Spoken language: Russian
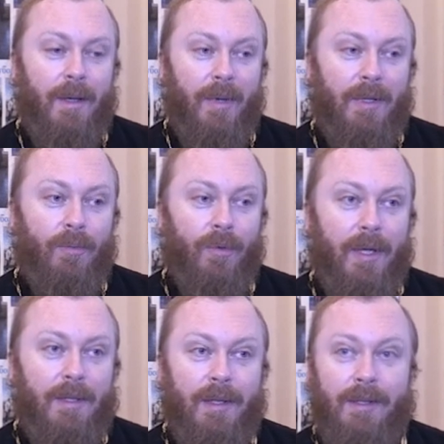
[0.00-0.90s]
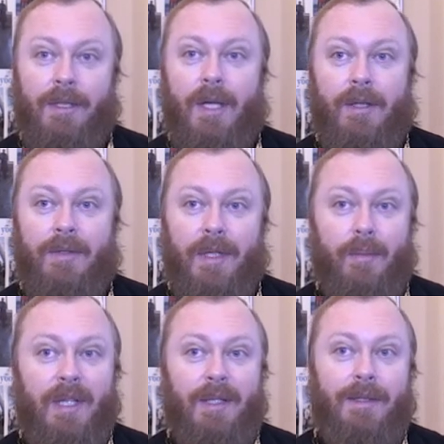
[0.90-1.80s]
Поэтому есть и зачатийский
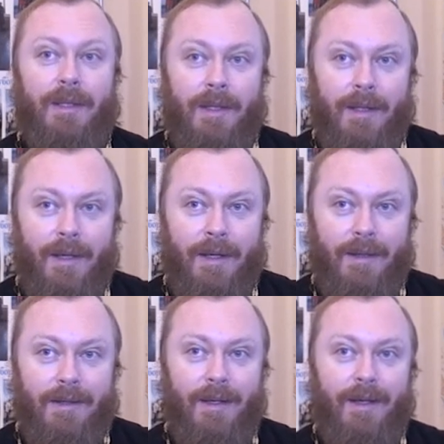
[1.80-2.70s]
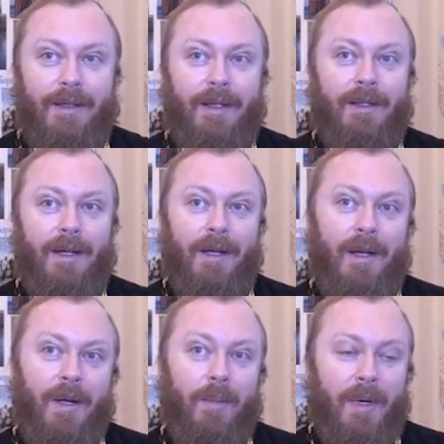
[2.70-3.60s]
монастырь, да, и так далее.
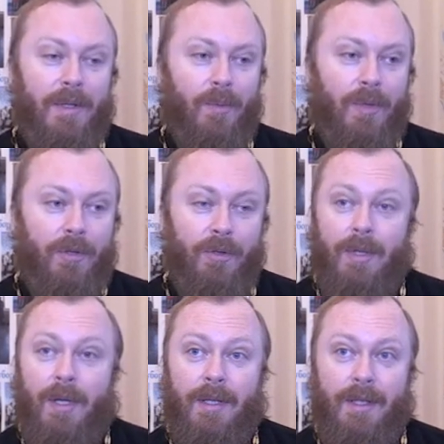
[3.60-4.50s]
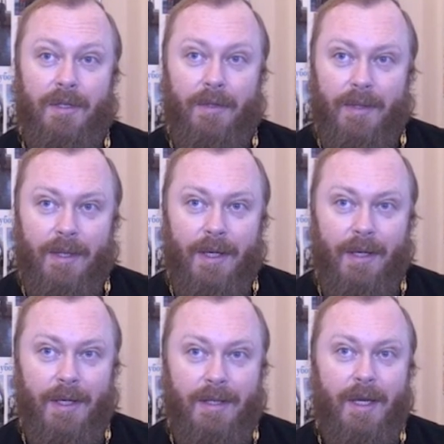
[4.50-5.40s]
Поэтому, что для нас очевидно, для
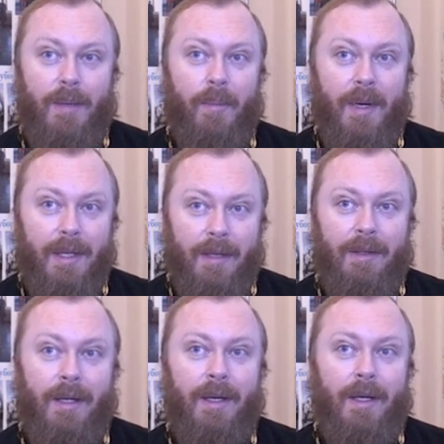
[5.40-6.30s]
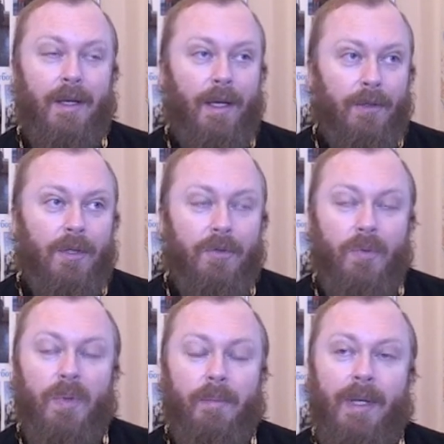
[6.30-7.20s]
христиан понятно, оно
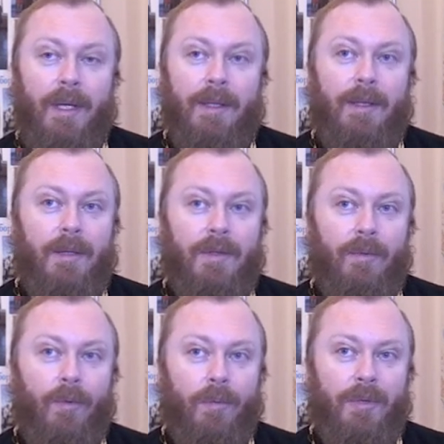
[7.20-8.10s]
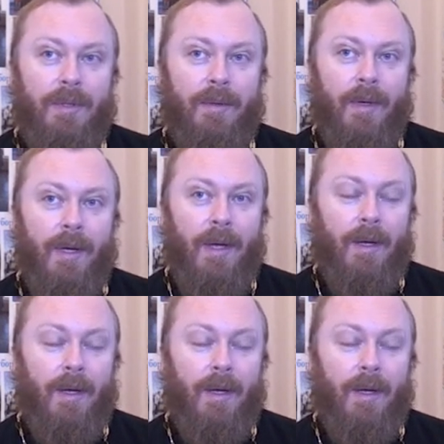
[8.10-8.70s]
должно быть понятно для всего общества.